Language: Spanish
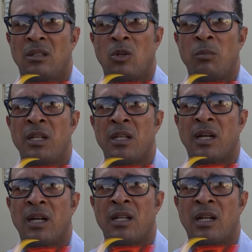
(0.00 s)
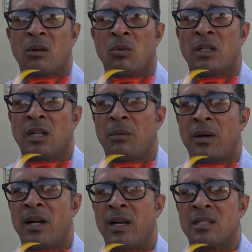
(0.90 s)
dominicana, la cual
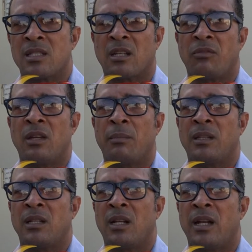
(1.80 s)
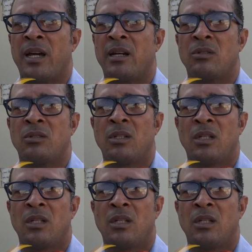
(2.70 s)
trabaja, se sacrifica para tener algo